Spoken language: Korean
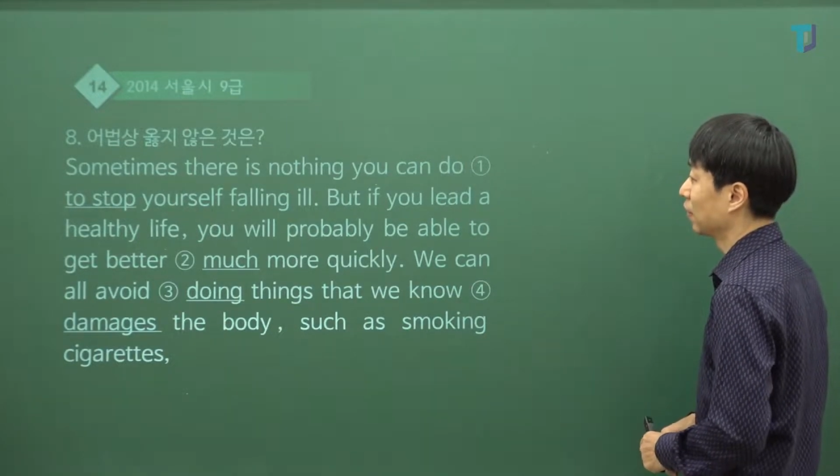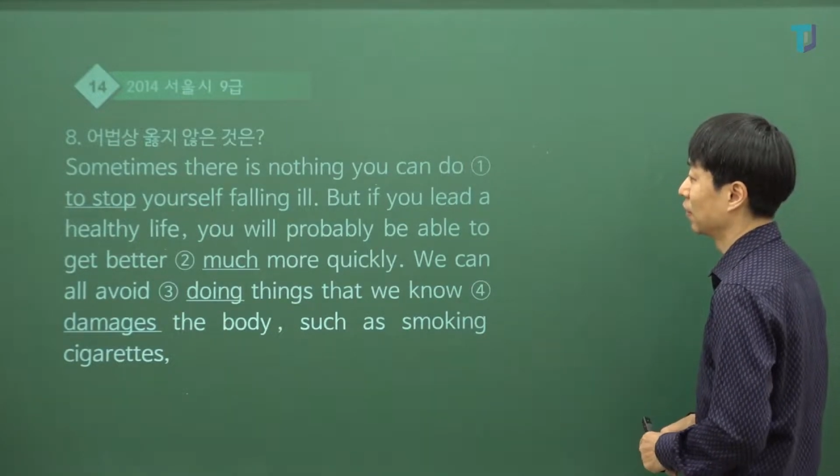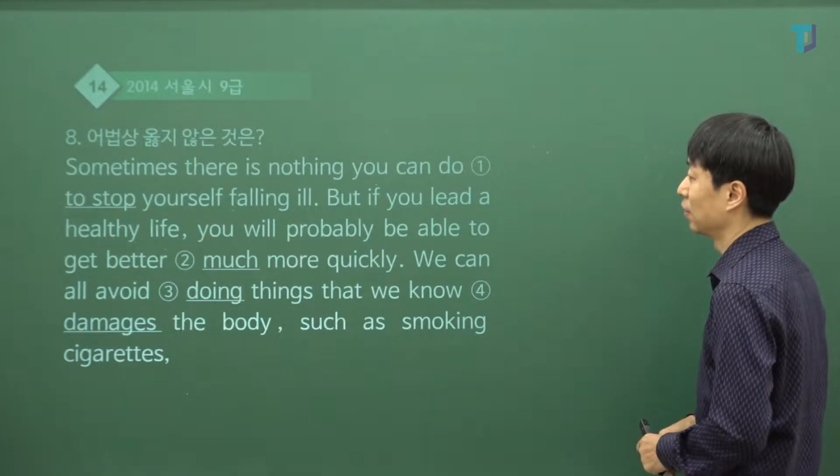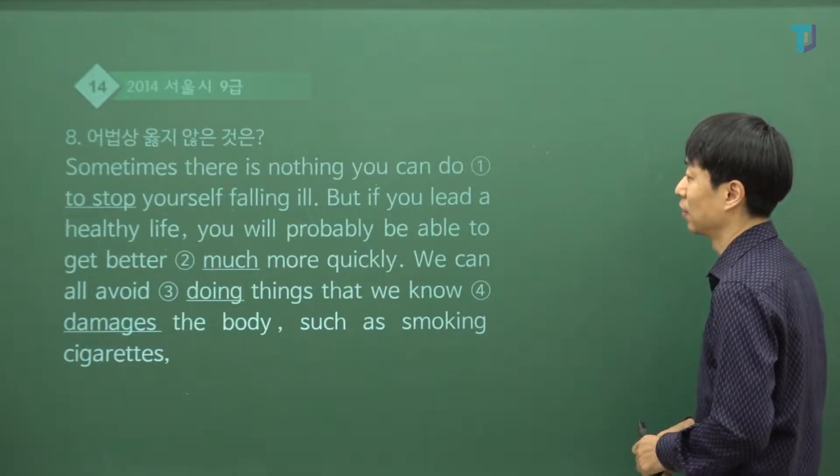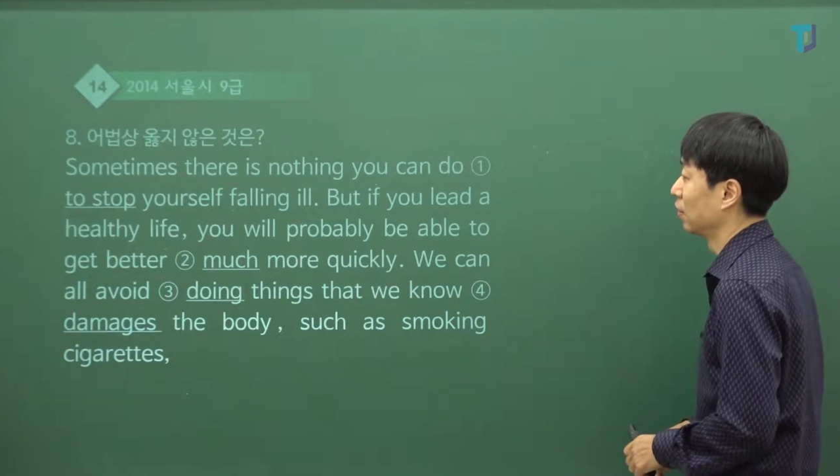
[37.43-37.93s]

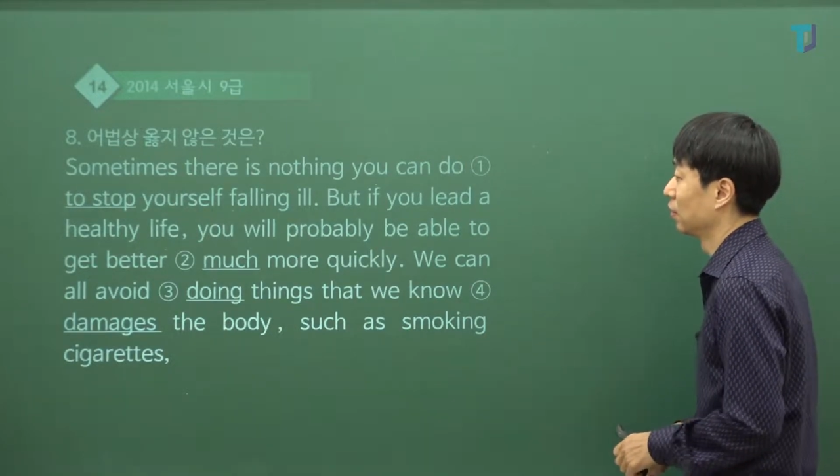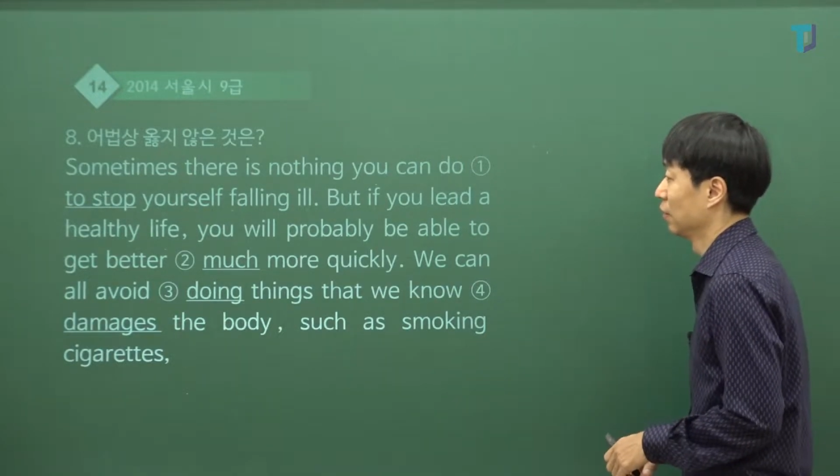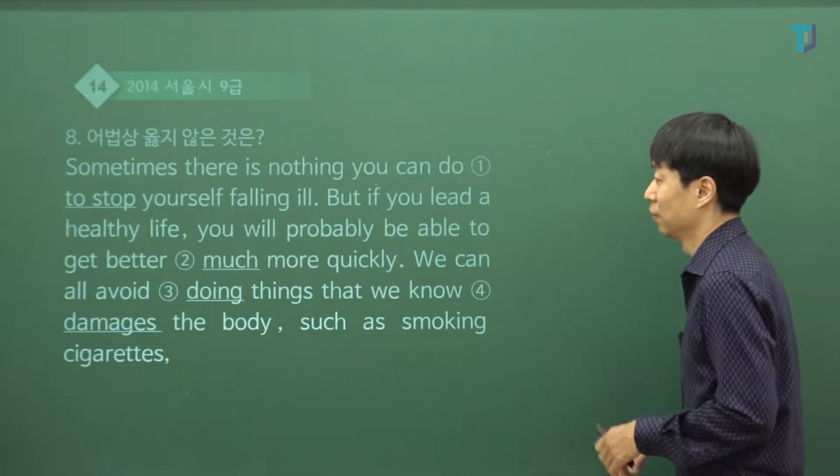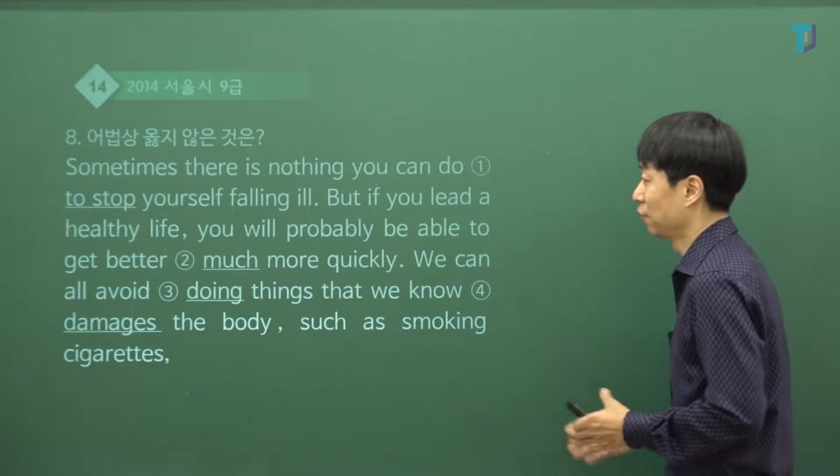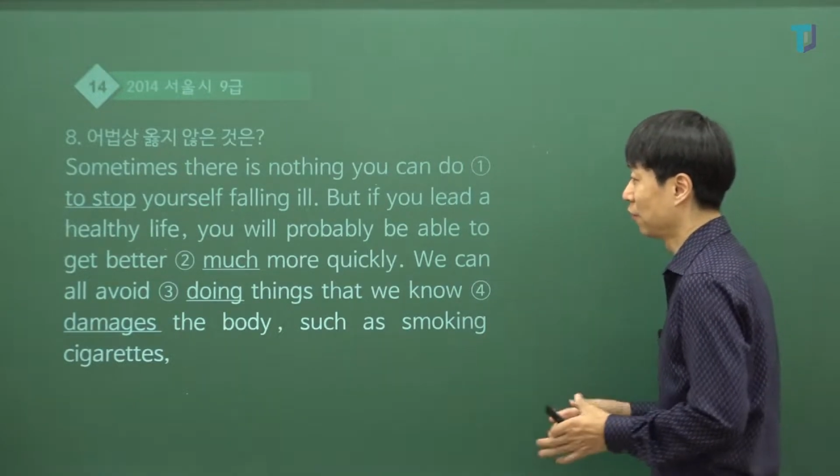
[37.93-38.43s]

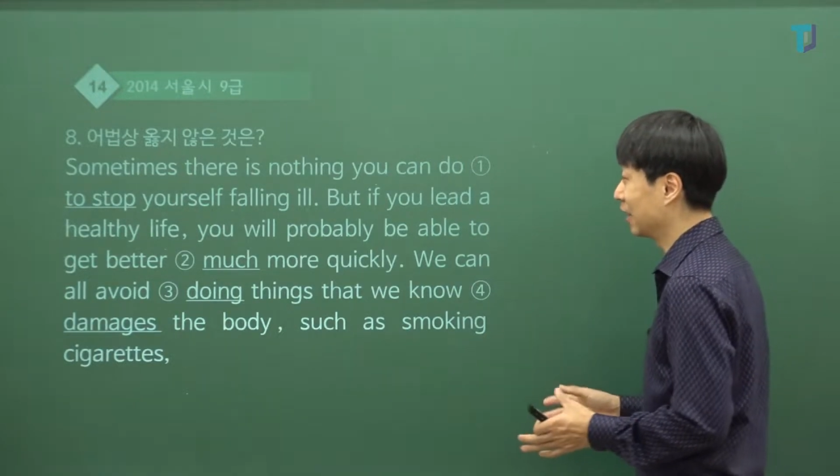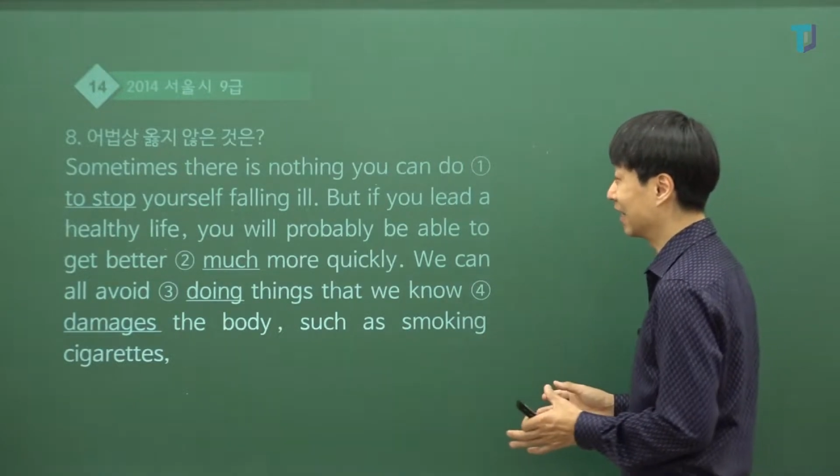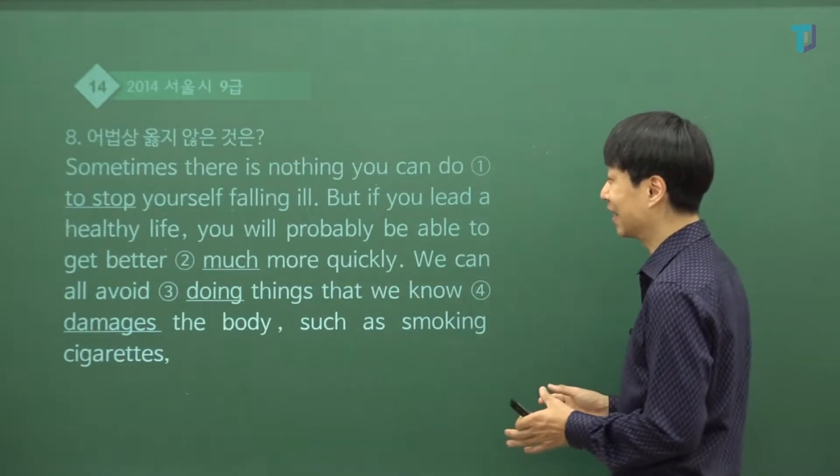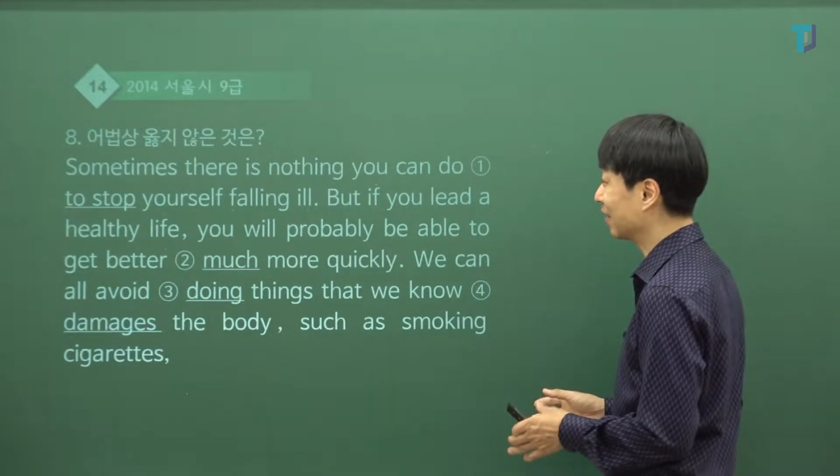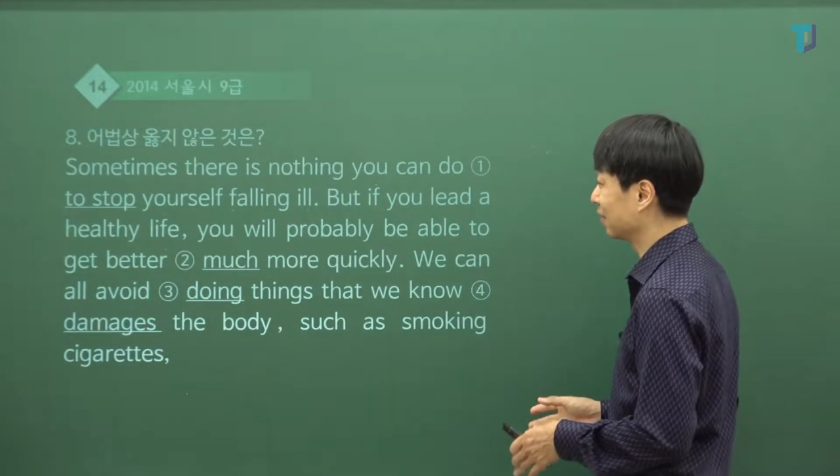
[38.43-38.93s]
uh, falling
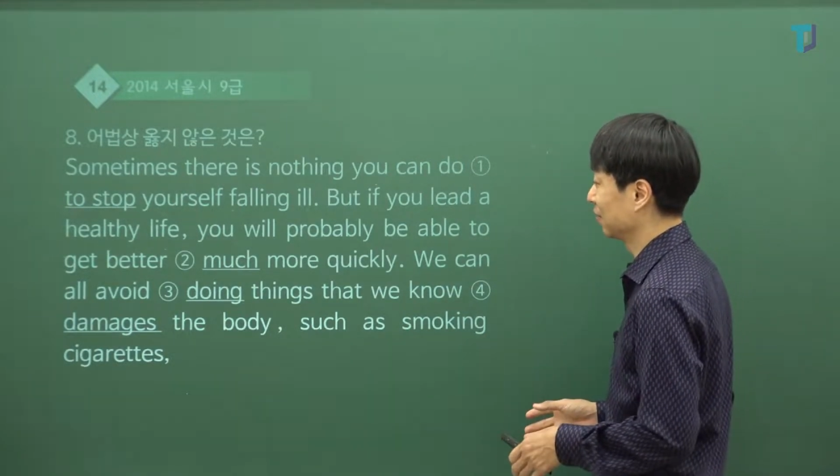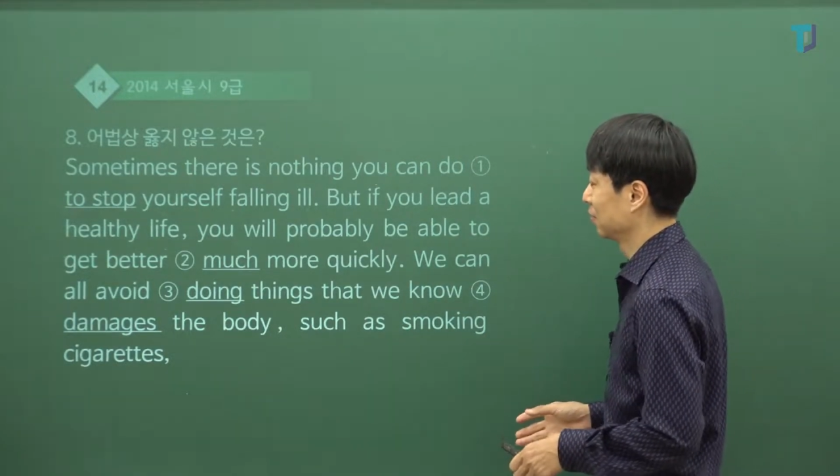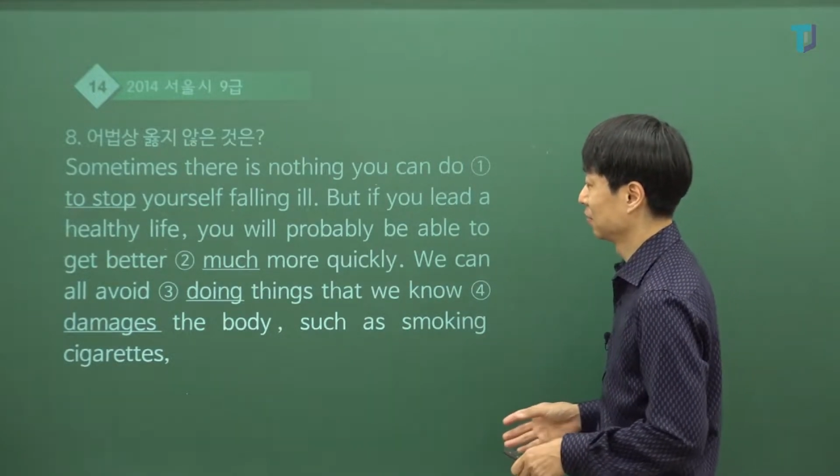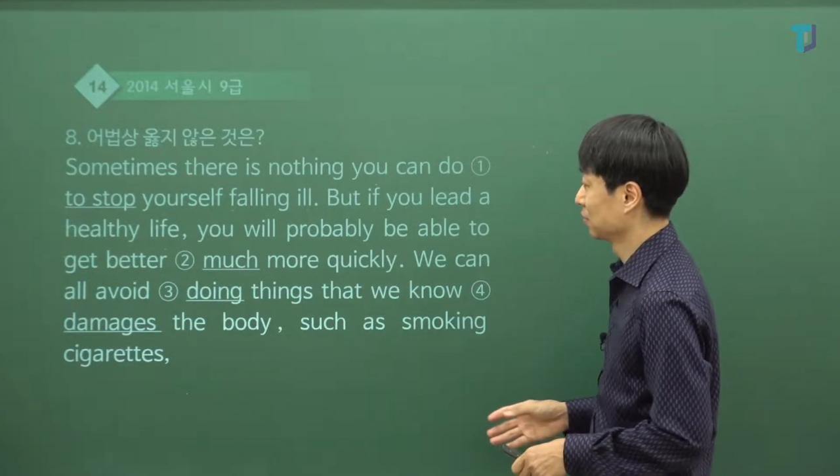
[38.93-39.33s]
ill,